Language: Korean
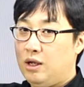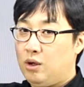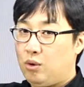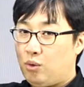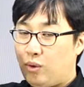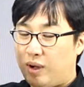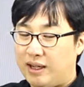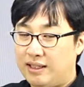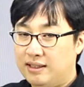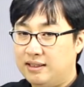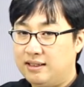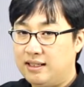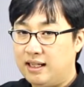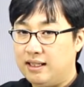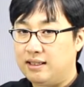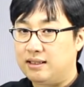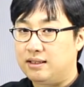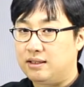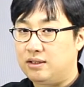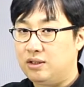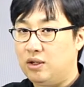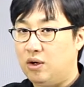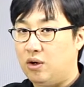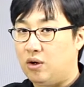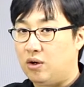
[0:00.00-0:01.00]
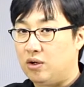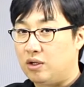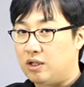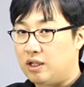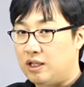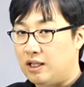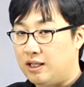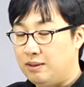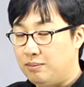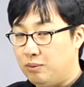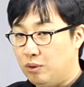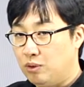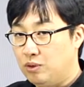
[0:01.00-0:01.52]
관사는요,
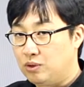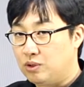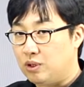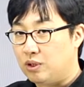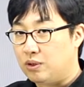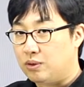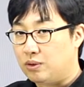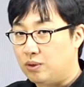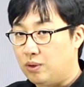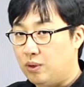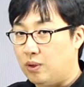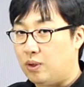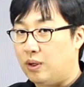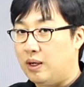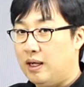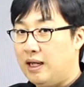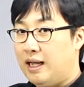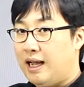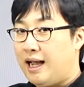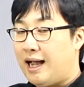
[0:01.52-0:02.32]
기본적으로